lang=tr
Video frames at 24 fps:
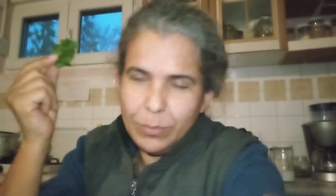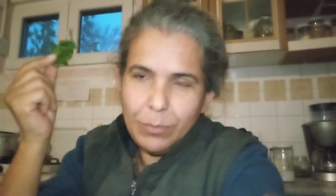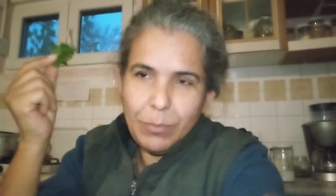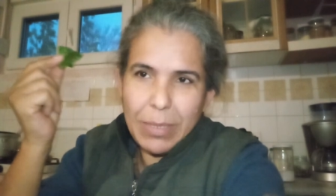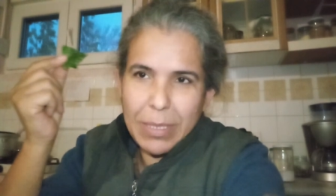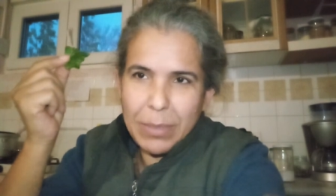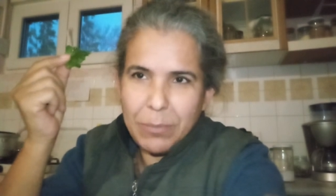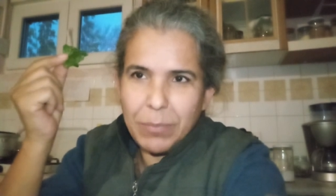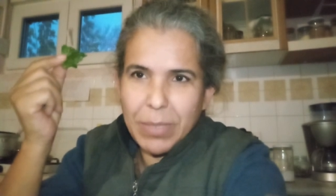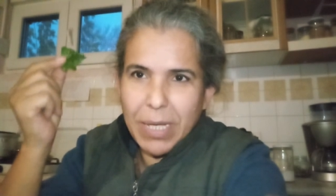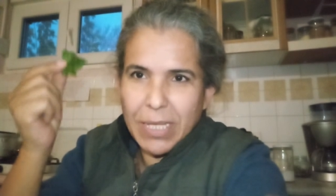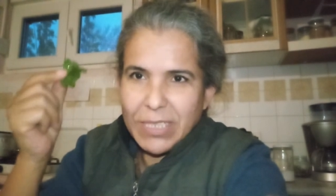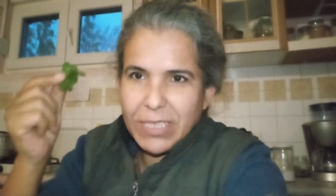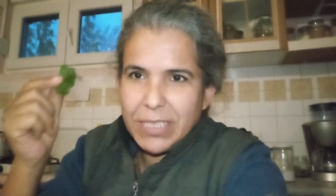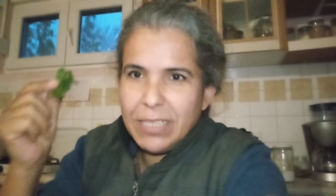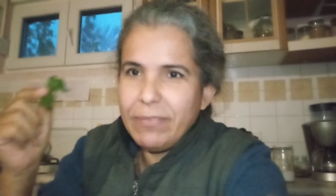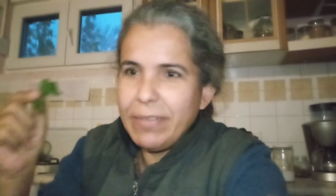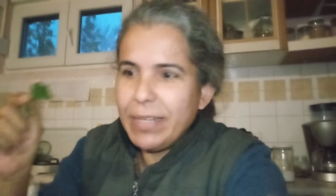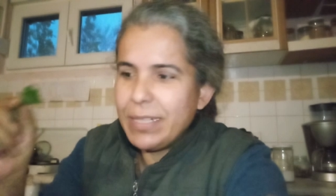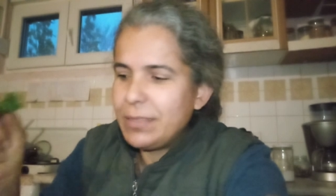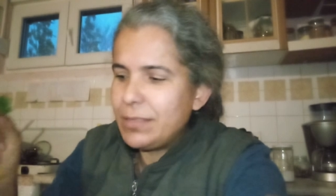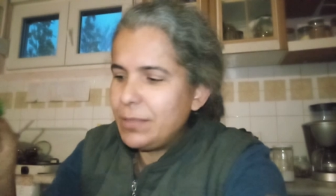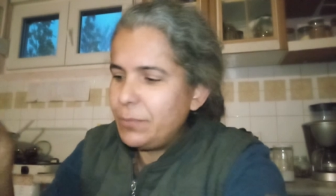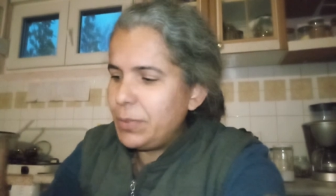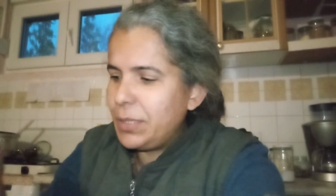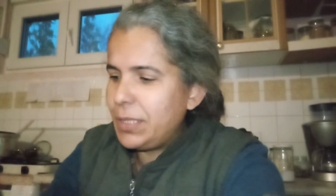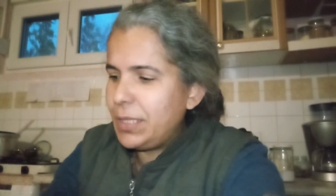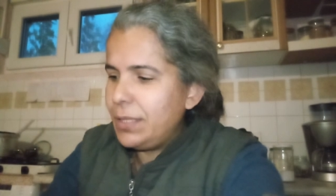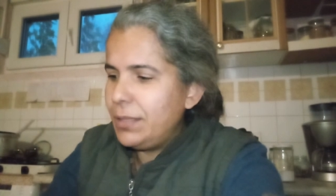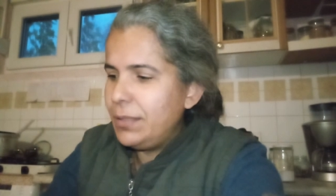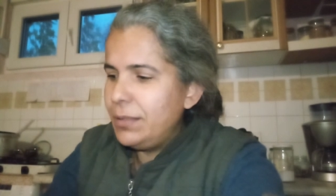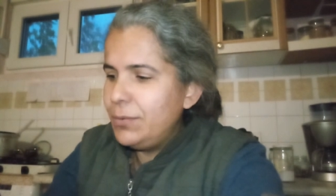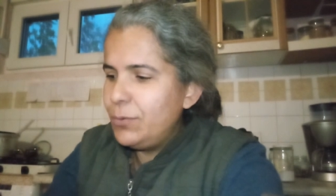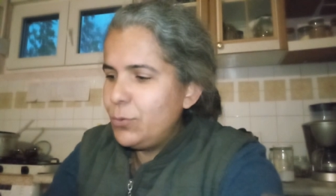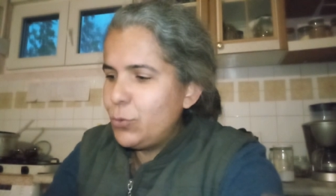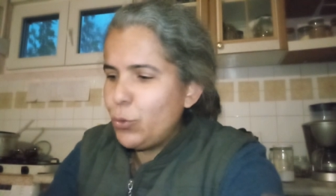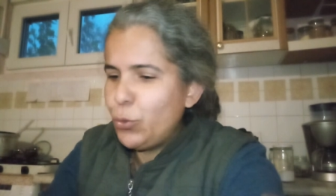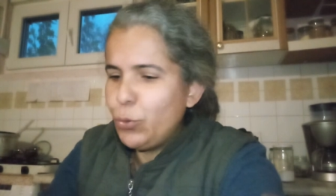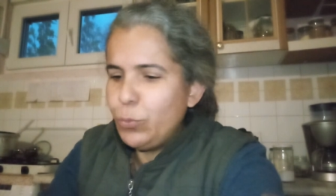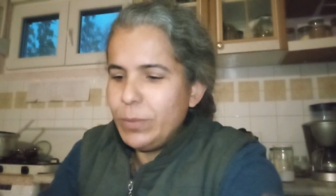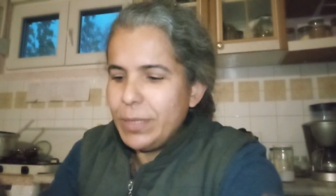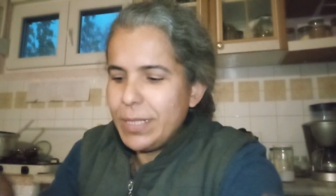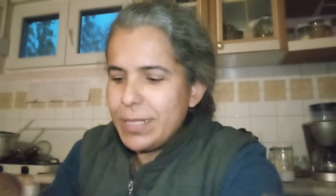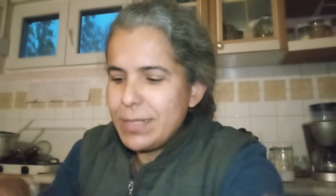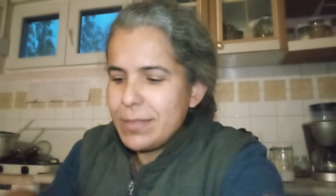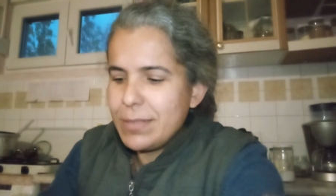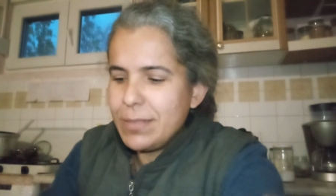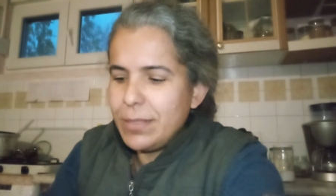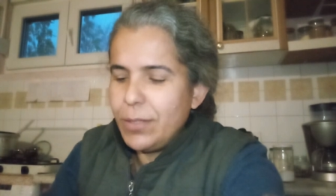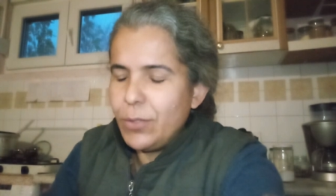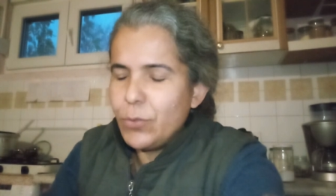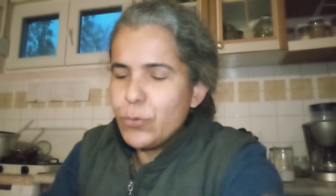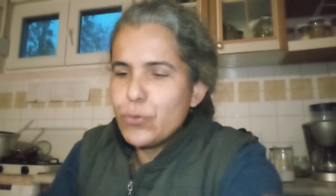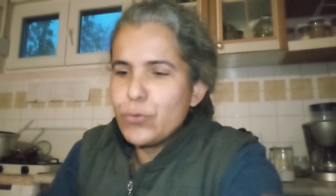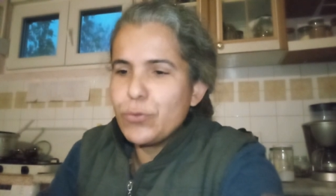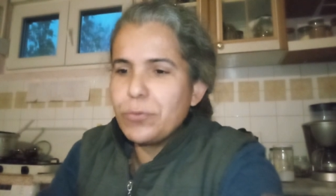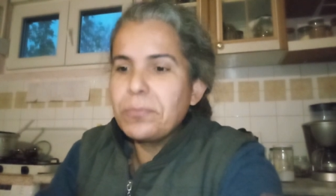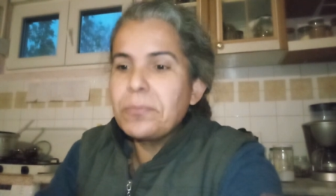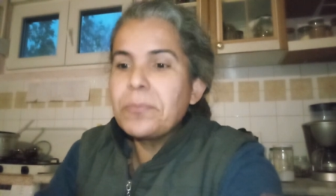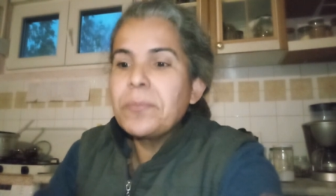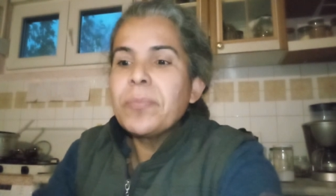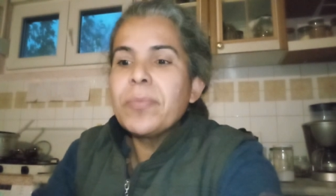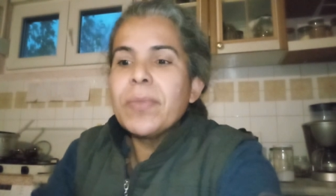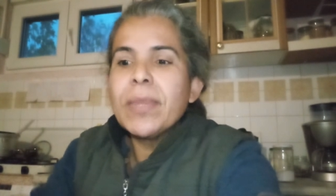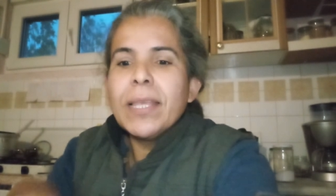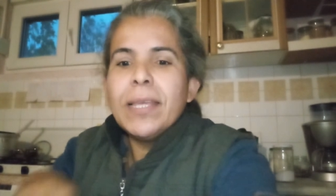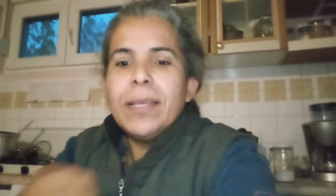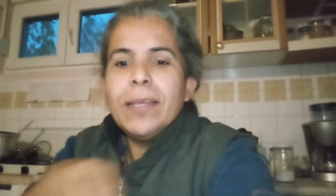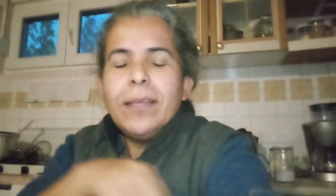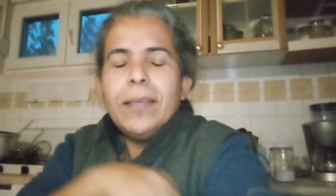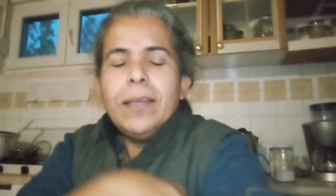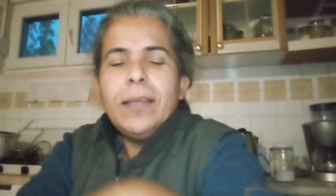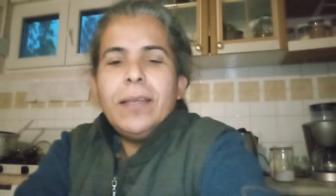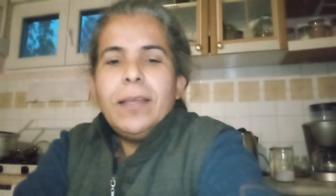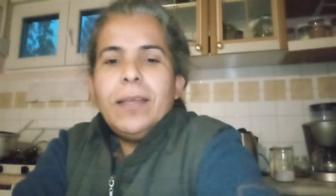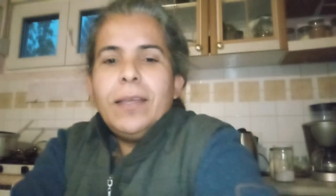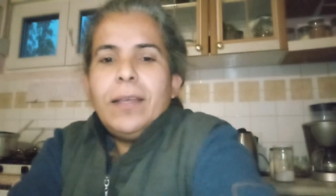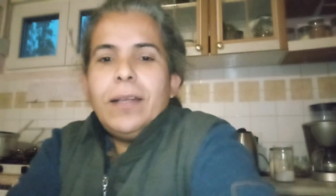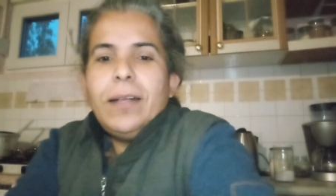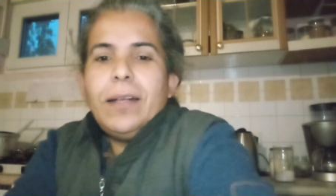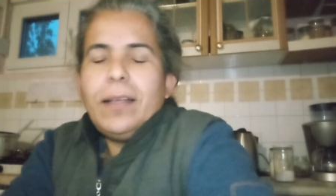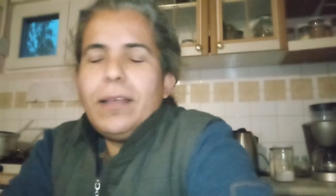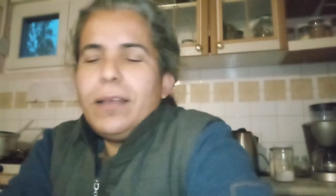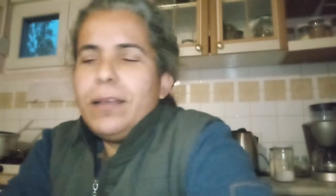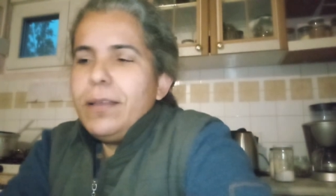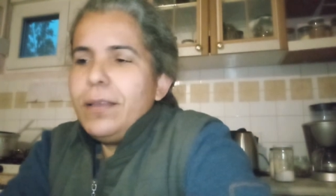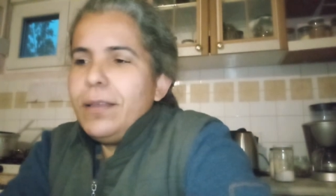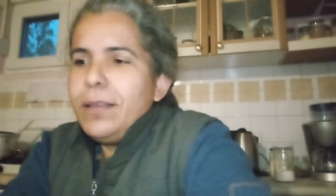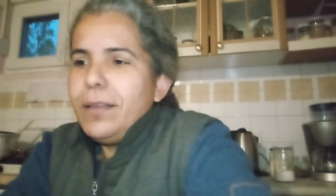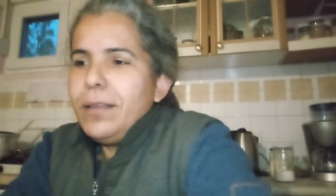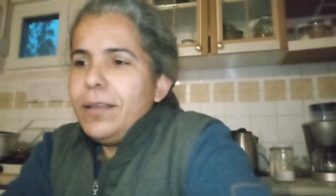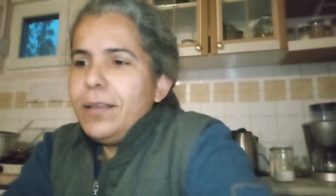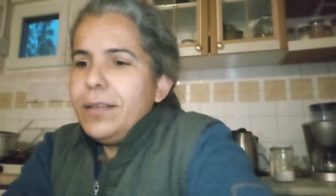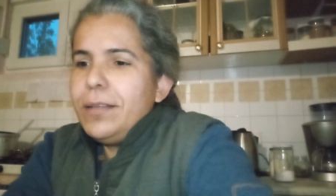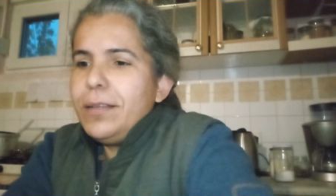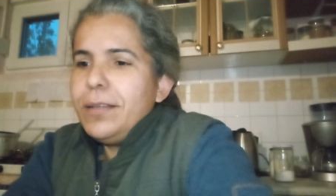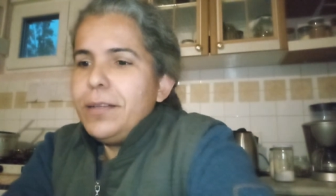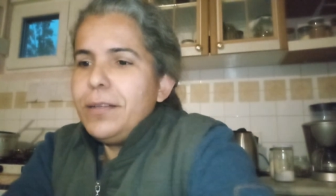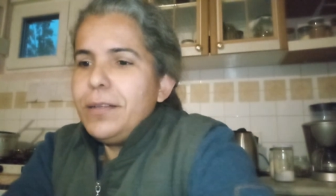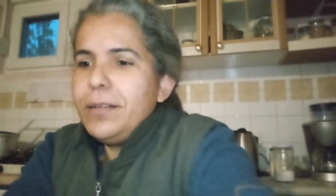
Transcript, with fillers: Benim bahçede var tabii ki. Tohumlar sağ olsun. Ee,